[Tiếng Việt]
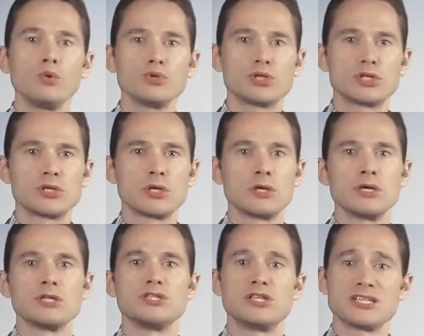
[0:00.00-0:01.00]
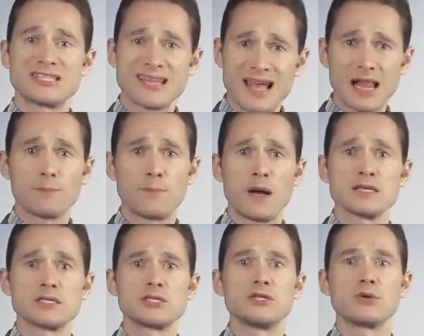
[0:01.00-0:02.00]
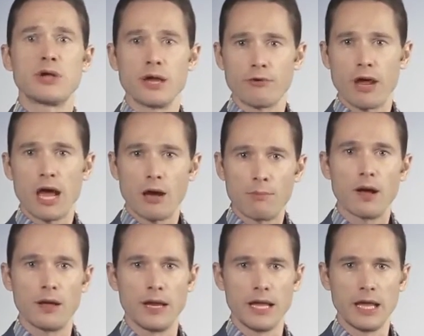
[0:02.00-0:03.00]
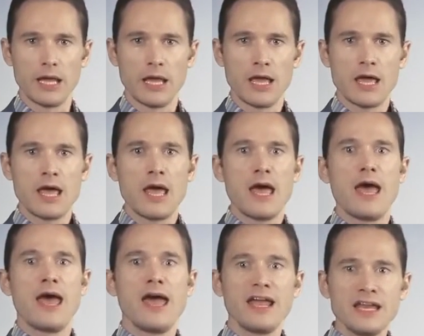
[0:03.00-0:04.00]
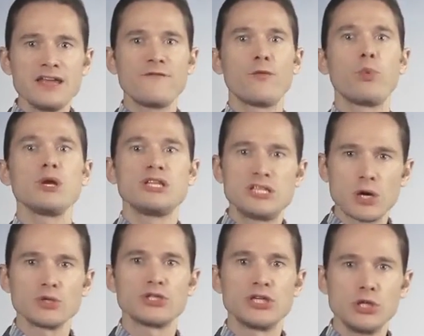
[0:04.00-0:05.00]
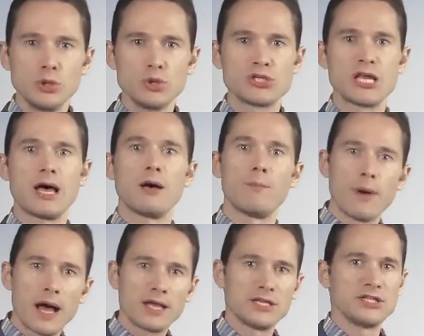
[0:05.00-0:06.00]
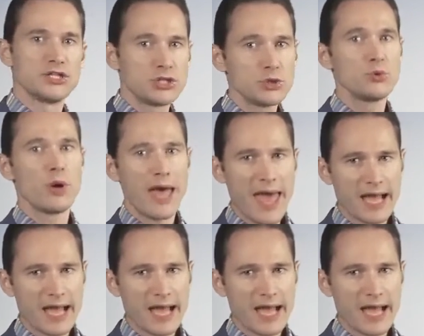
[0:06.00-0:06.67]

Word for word: nữa thì xương vẫn giúp nâng đỡ cơ thể của chúng ta. Và nếu như chúng ta không vận động cơ thể một cách tích cực,